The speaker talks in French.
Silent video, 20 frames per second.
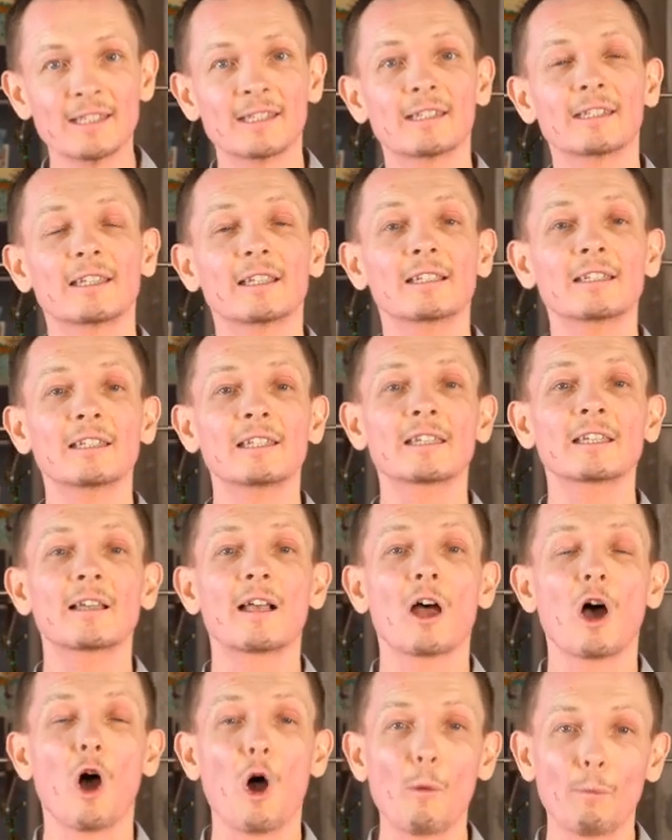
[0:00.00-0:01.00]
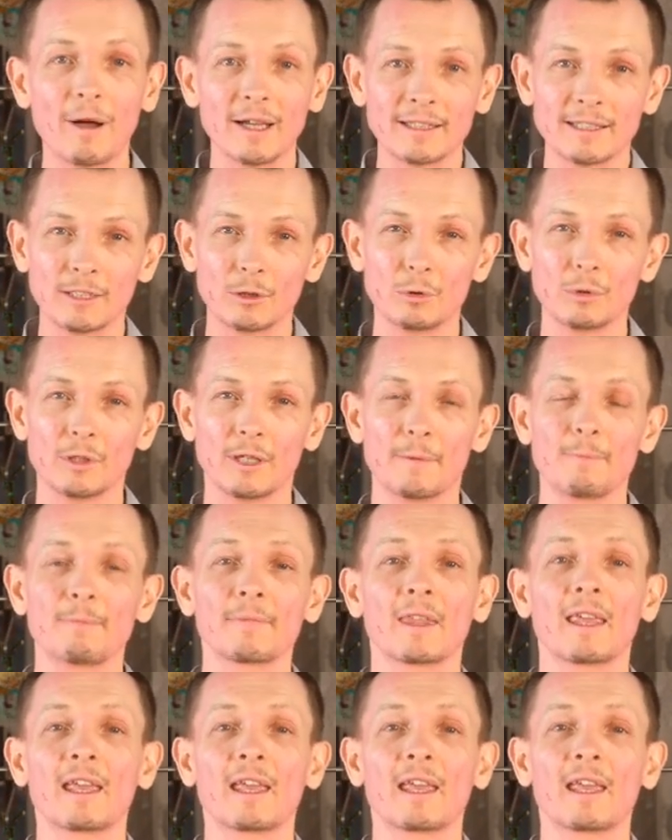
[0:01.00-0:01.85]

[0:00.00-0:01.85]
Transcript: ces techniques en particulier.